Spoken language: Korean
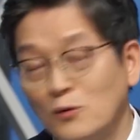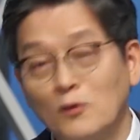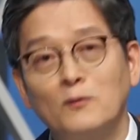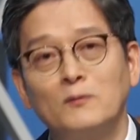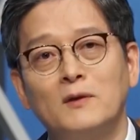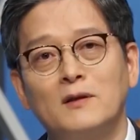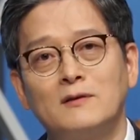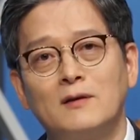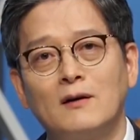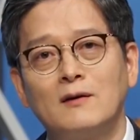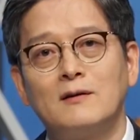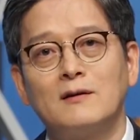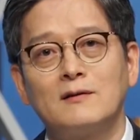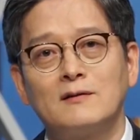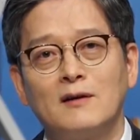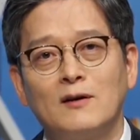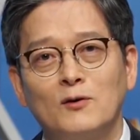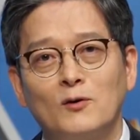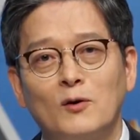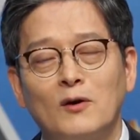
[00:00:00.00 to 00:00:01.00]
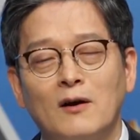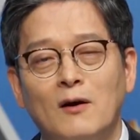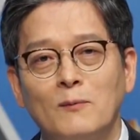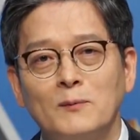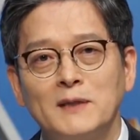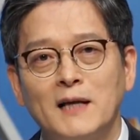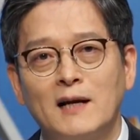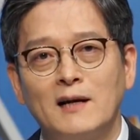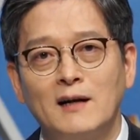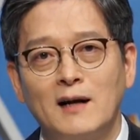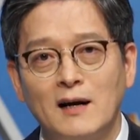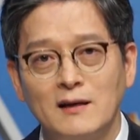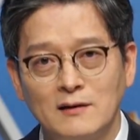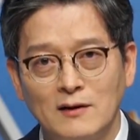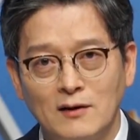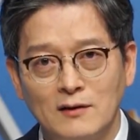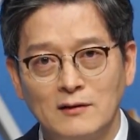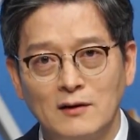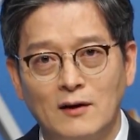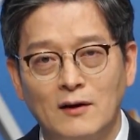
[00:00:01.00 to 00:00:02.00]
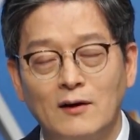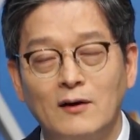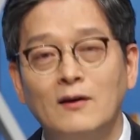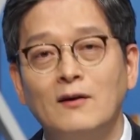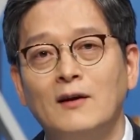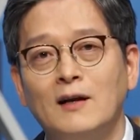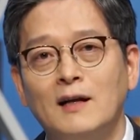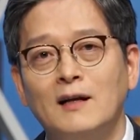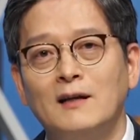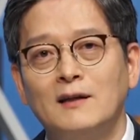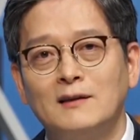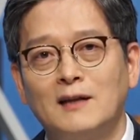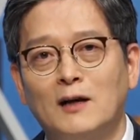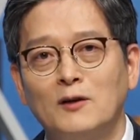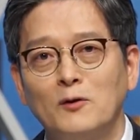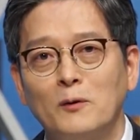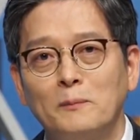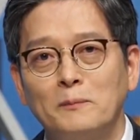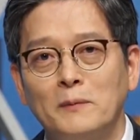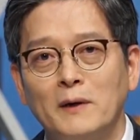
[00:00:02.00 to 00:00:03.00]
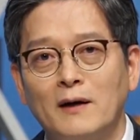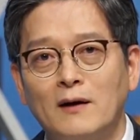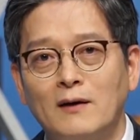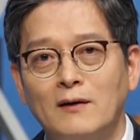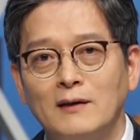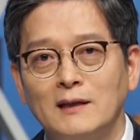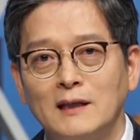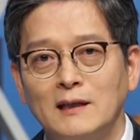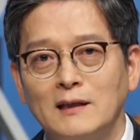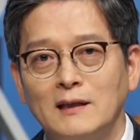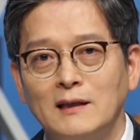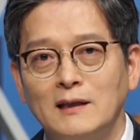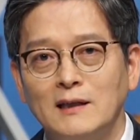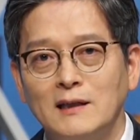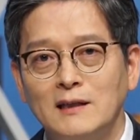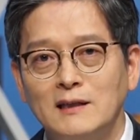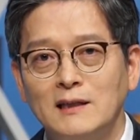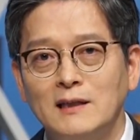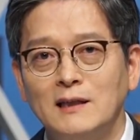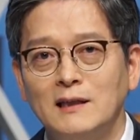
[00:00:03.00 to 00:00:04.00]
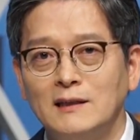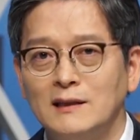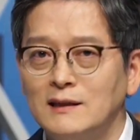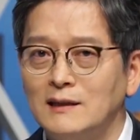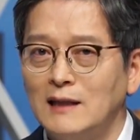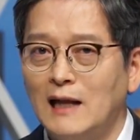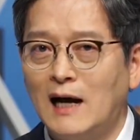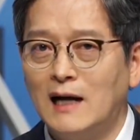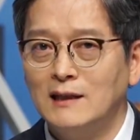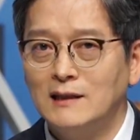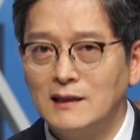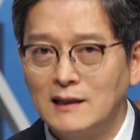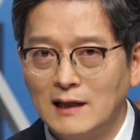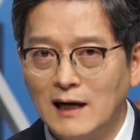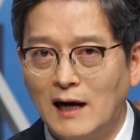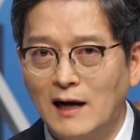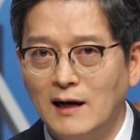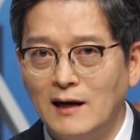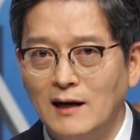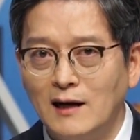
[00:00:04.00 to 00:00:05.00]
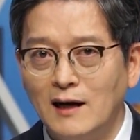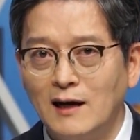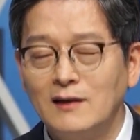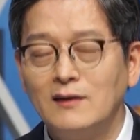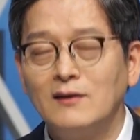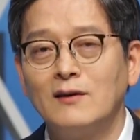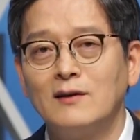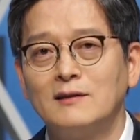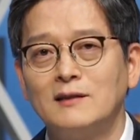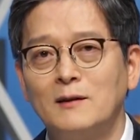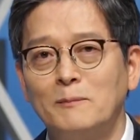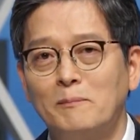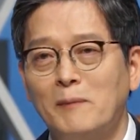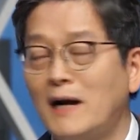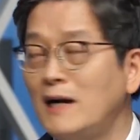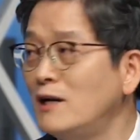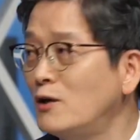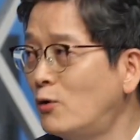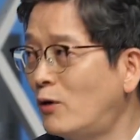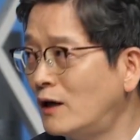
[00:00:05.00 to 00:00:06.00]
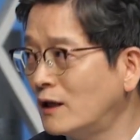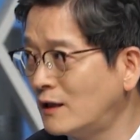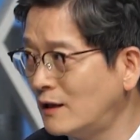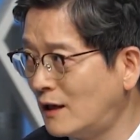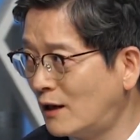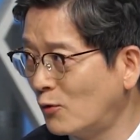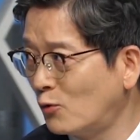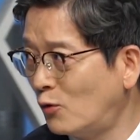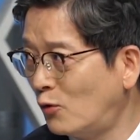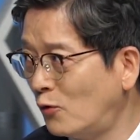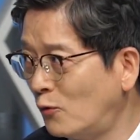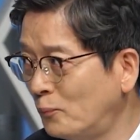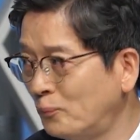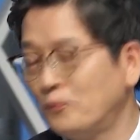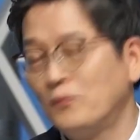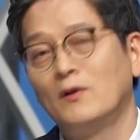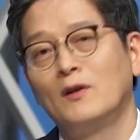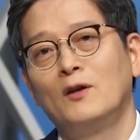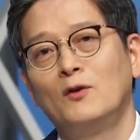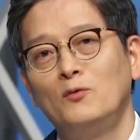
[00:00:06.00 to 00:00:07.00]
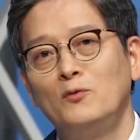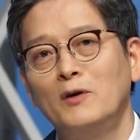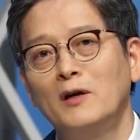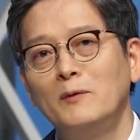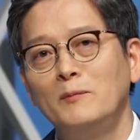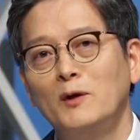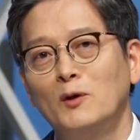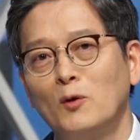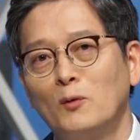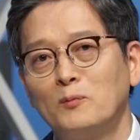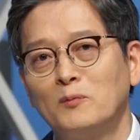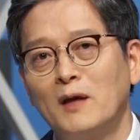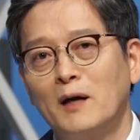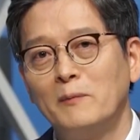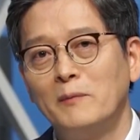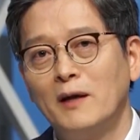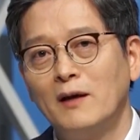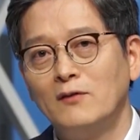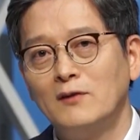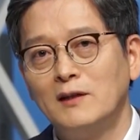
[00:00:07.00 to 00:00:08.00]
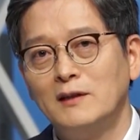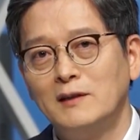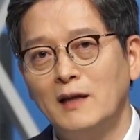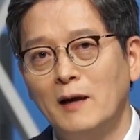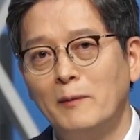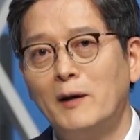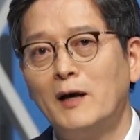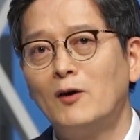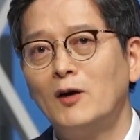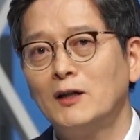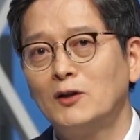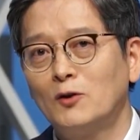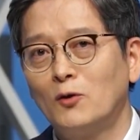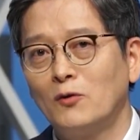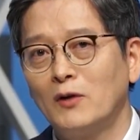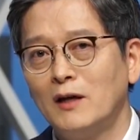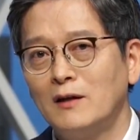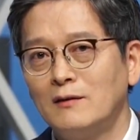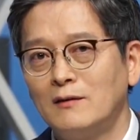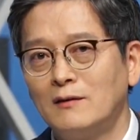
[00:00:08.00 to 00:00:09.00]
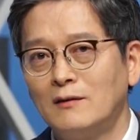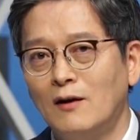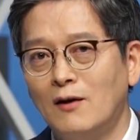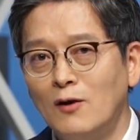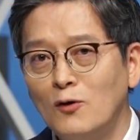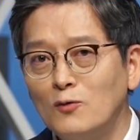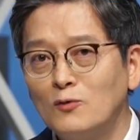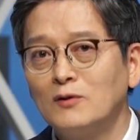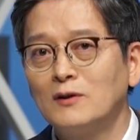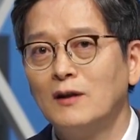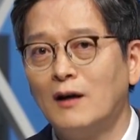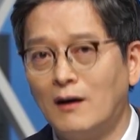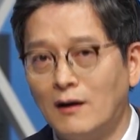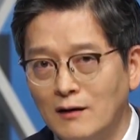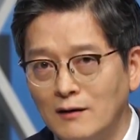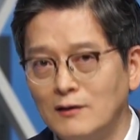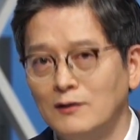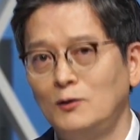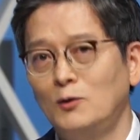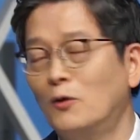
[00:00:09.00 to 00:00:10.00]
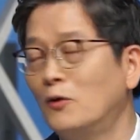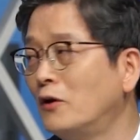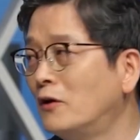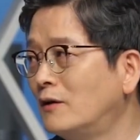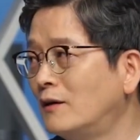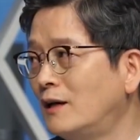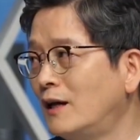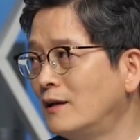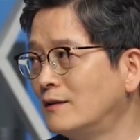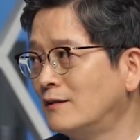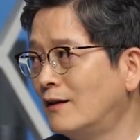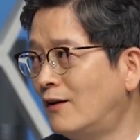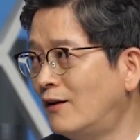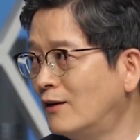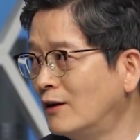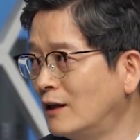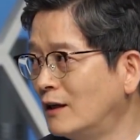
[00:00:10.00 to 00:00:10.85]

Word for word: 조금 더 적극적으로 검사를 어. 하셔서 어. 당뇨병이지는 않을까 어. 하는 어. 것을 빨리 확인하고 위험이 높다면 예방 활동에 더욱더 노력을 해서